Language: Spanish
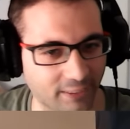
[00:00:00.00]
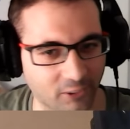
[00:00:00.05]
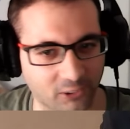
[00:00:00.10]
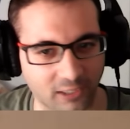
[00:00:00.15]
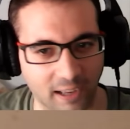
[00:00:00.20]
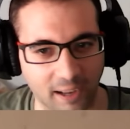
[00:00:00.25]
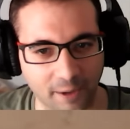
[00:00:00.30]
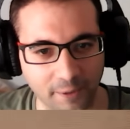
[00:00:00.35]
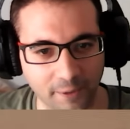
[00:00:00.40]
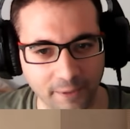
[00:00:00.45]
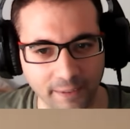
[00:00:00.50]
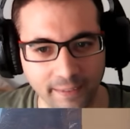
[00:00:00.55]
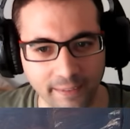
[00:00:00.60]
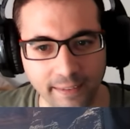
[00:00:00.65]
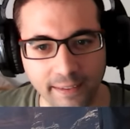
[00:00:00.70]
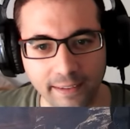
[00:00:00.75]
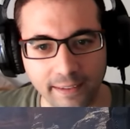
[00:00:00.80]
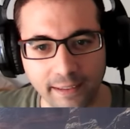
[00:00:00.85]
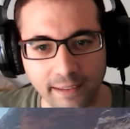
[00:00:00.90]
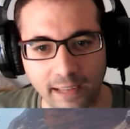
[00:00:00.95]
o sea
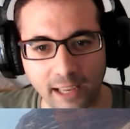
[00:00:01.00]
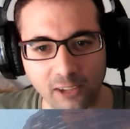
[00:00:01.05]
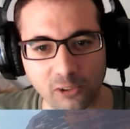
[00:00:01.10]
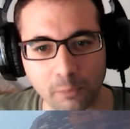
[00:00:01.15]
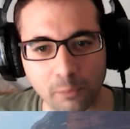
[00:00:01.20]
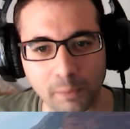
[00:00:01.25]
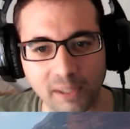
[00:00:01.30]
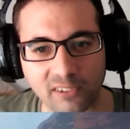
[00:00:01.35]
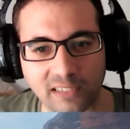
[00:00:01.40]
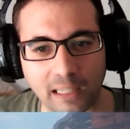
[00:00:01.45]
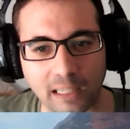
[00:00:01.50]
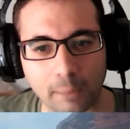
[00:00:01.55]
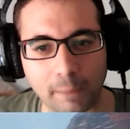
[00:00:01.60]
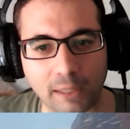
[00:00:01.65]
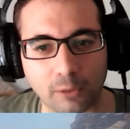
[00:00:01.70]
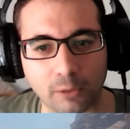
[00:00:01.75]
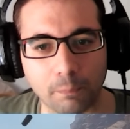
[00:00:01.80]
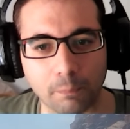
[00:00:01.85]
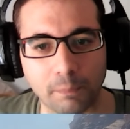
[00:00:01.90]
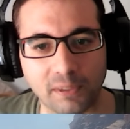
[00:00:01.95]
Es Mr.
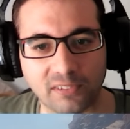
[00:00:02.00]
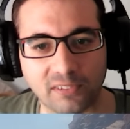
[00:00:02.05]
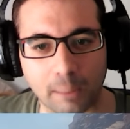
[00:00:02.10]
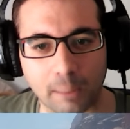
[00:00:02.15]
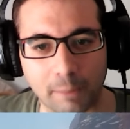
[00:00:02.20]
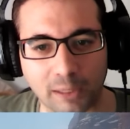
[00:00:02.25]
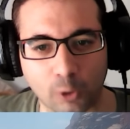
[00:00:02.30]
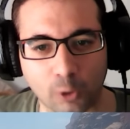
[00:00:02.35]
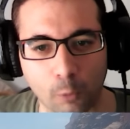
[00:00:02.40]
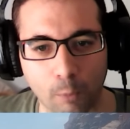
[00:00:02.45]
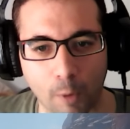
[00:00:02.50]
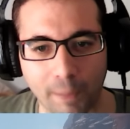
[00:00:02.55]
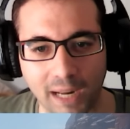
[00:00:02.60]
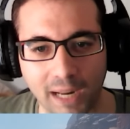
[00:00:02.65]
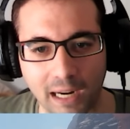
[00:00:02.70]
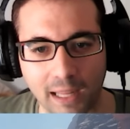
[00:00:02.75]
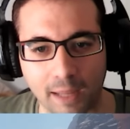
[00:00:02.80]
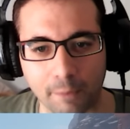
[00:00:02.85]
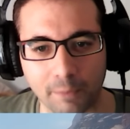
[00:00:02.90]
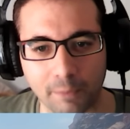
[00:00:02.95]
Me, Mr. Metumbo,
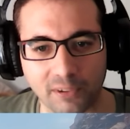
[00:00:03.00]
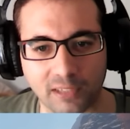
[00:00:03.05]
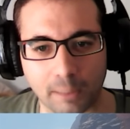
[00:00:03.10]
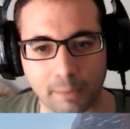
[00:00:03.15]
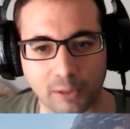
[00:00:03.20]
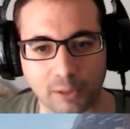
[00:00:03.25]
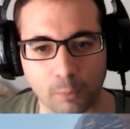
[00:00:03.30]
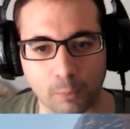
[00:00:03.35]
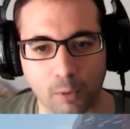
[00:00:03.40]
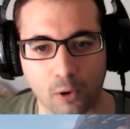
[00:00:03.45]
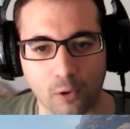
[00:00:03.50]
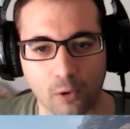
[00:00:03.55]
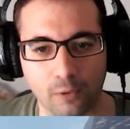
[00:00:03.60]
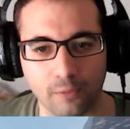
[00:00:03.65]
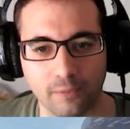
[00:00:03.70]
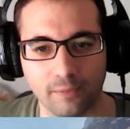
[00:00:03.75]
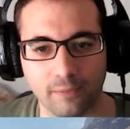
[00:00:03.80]
mírale Mr. Metumbo